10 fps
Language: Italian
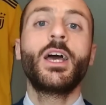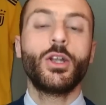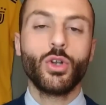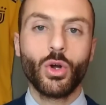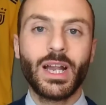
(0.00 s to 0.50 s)

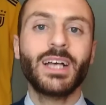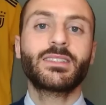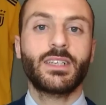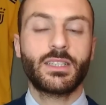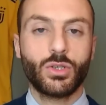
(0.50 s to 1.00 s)
non ha
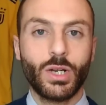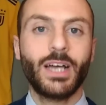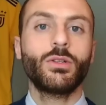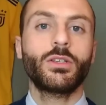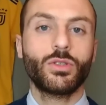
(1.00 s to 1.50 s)

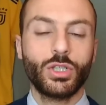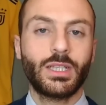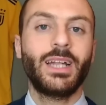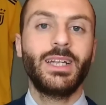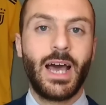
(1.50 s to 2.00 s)
sanzionato la
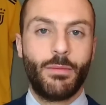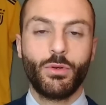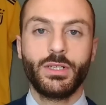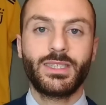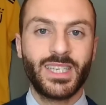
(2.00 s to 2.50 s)
società Napoli.